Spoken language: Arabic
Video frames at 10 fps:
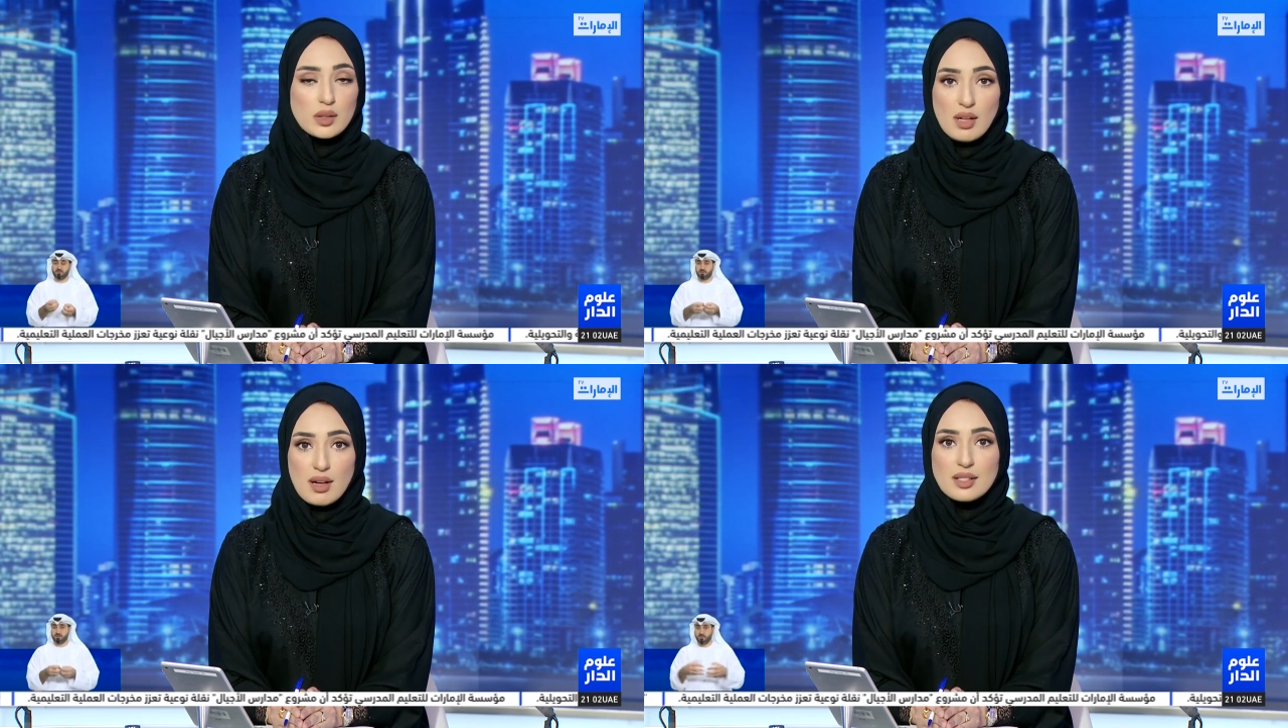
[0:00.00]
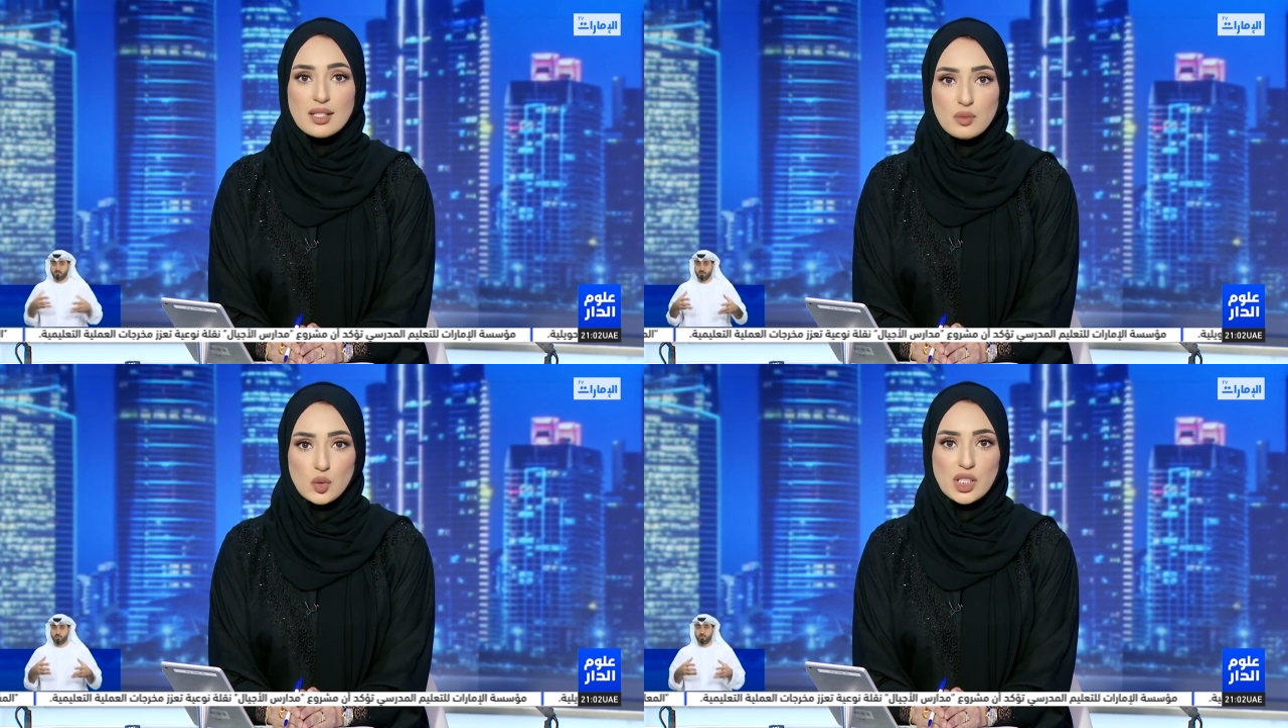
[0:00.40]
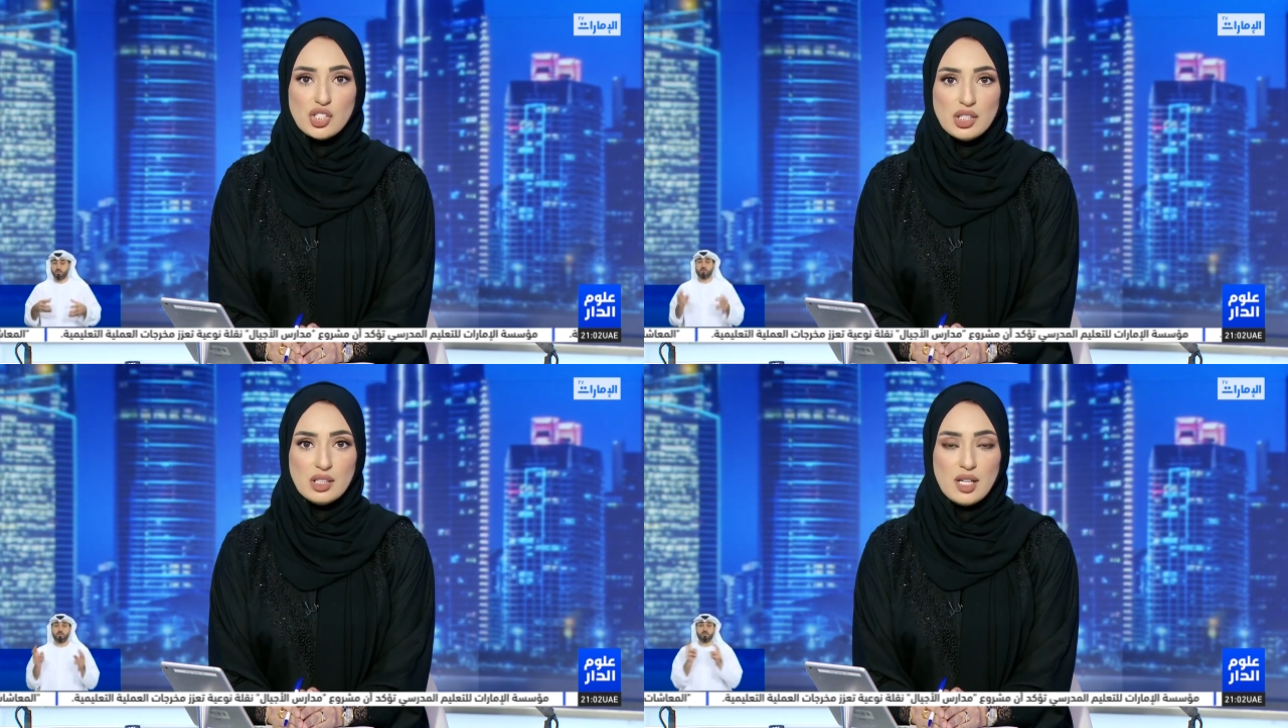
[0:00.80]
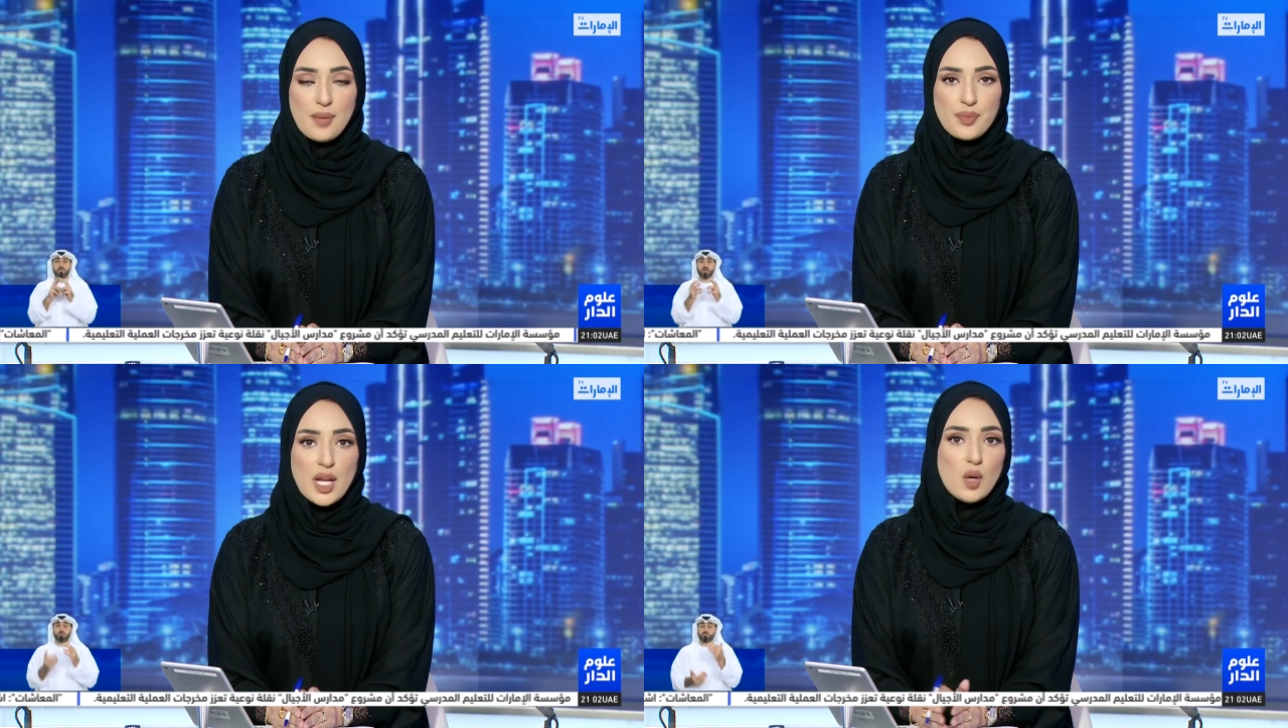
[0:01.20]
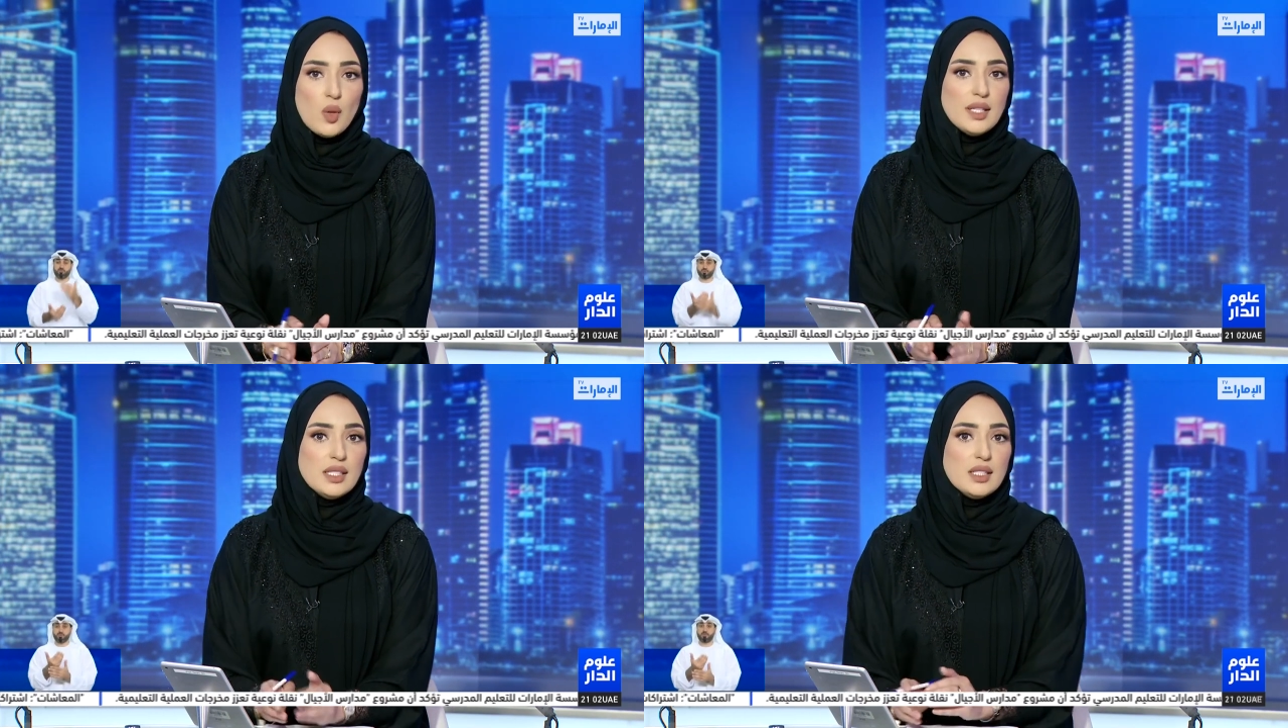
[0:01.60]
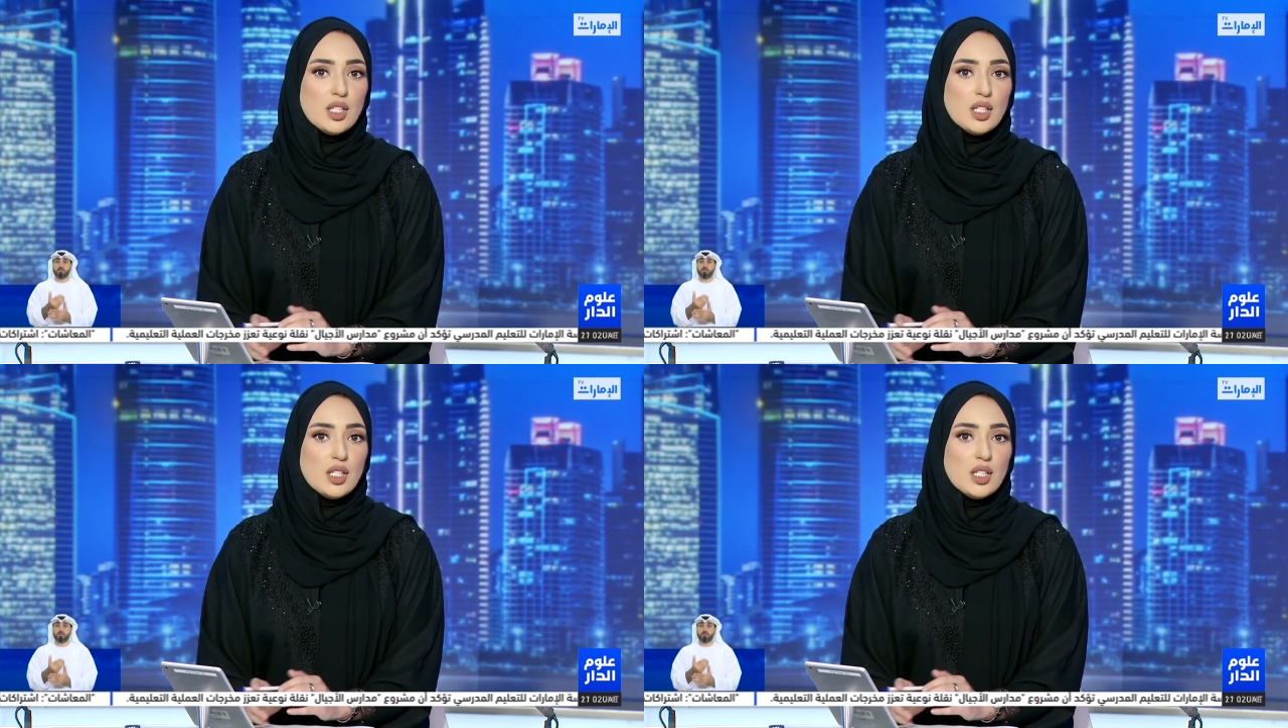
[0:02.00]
والطاقة المتجددة والتي